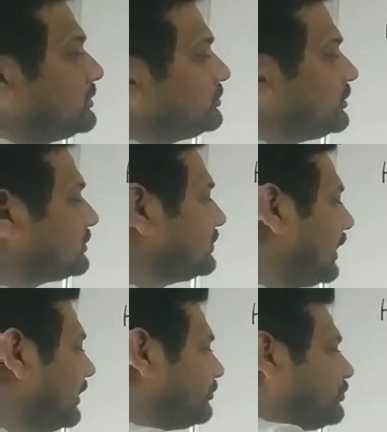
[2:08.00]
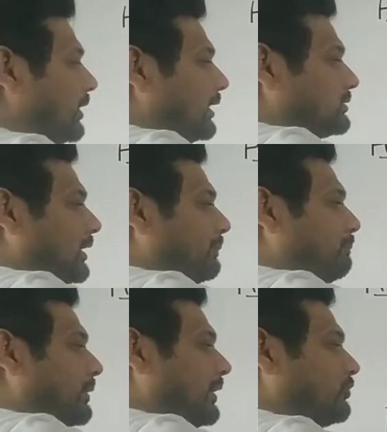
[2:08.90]
जितना ज़्यादा
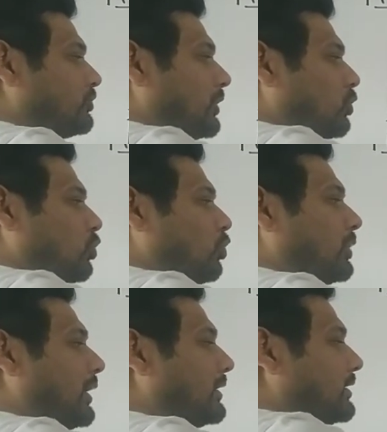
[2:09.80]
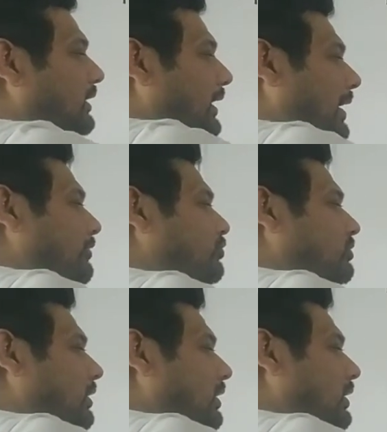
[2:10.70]
प्रेशर होगा गैस
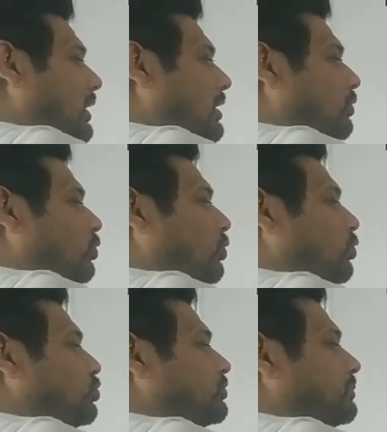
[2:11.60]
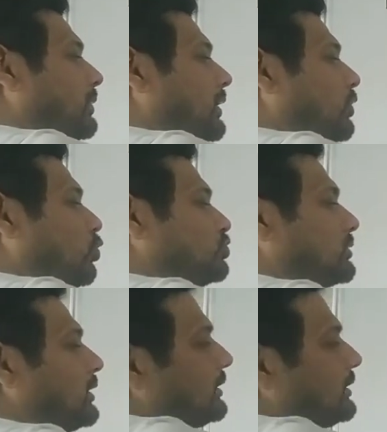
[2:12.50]
का उसमें उतना